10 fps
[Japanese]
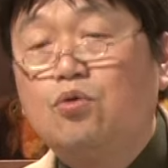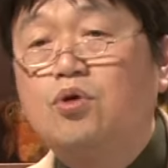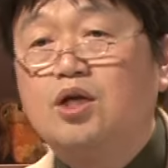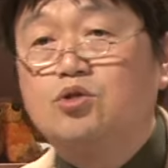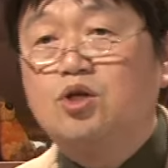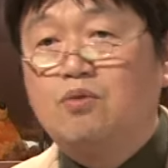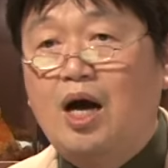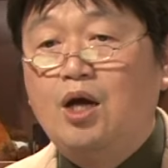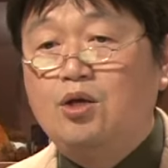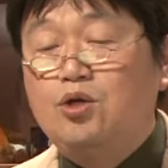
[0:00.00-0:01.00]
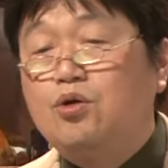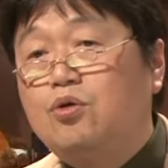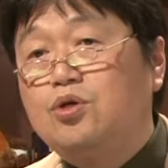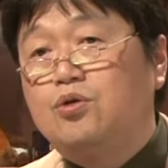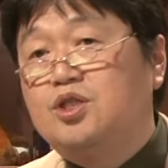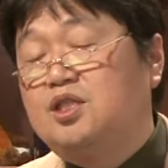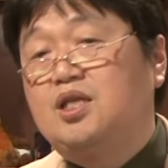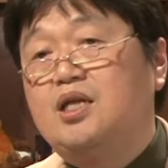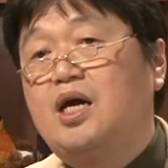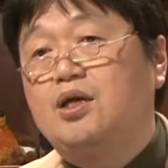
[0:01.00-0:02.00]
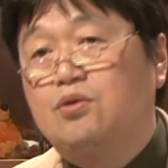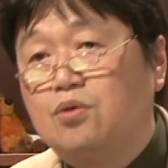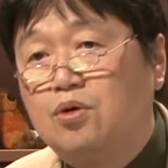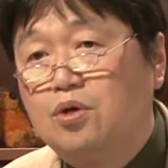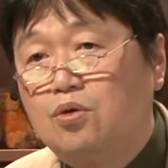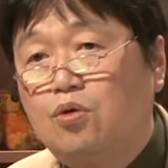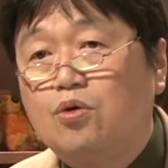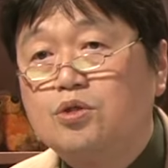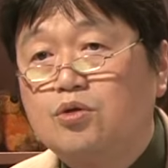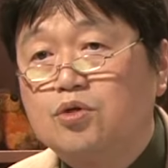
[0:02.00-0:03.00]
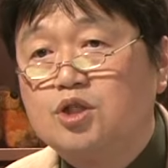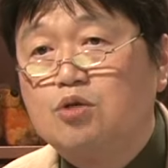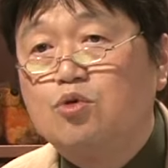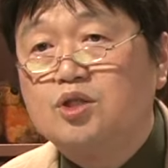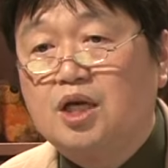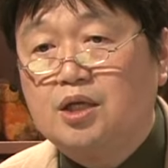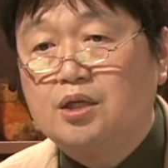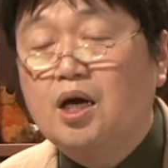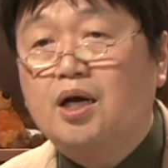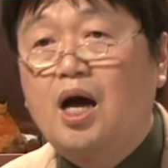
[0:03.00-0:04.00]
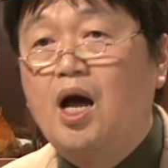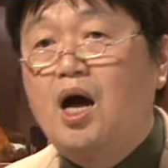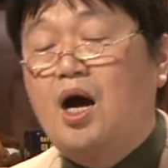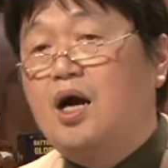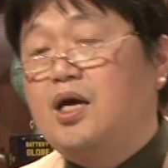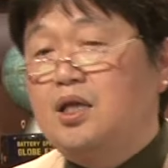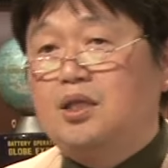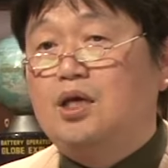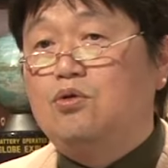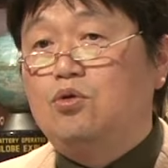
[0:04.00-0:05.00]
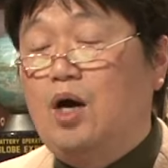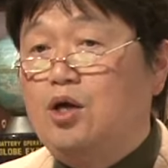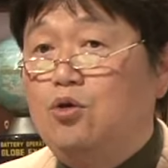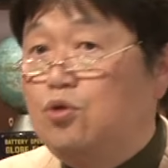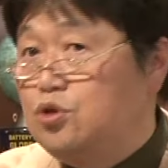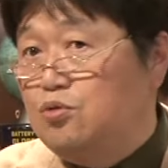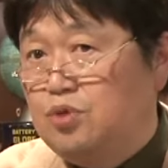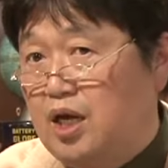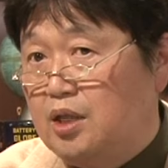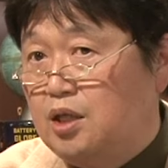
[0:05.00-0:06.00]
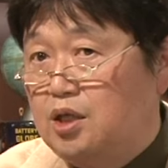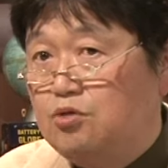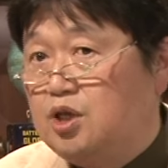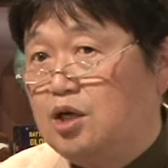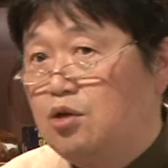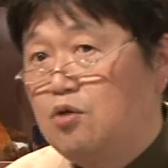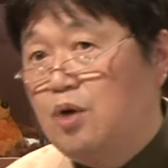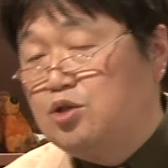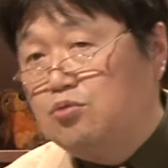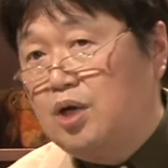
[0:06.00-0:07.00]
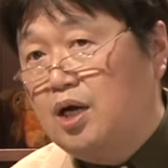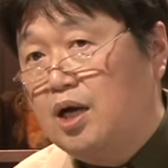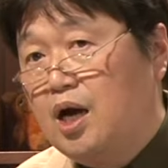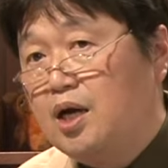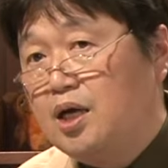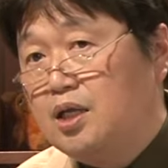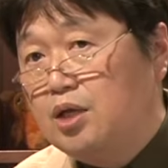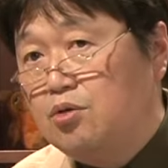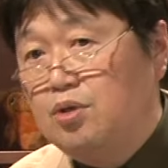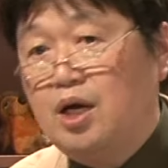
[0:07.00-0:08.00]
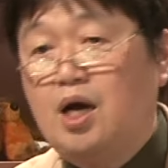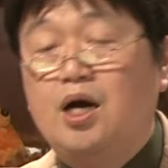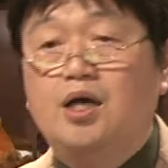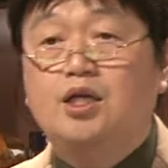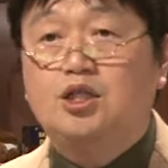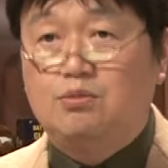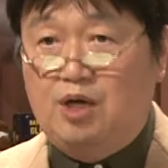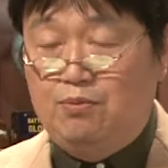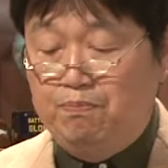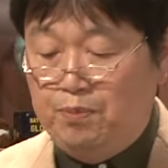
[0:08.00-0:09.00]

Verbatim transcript: ところがそれは料理を知ってないと構造として思いつかないだからカレーっていうのは洋食であって肉じゃがというのは和食だから関係ないというふうに考えてしまう